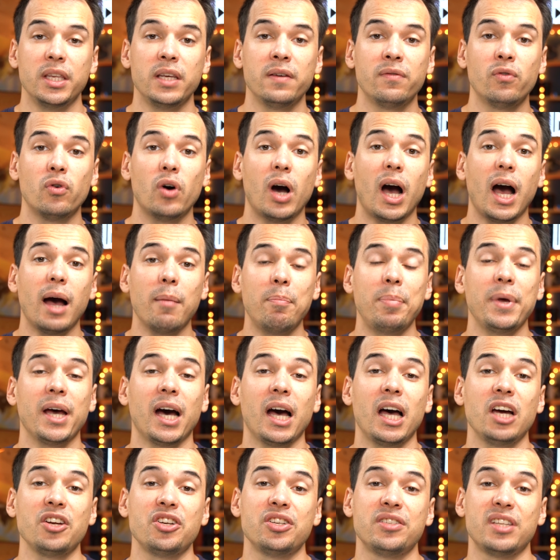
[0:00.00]
Niveau
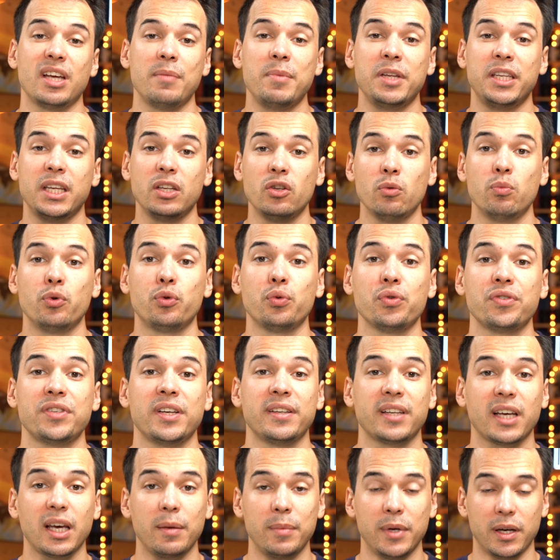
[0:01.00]
appairage et stabilité du Bluetooth, c'est
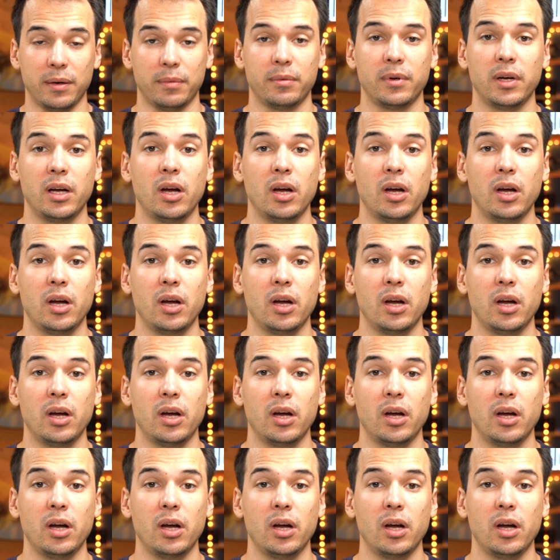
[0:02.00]
très bien.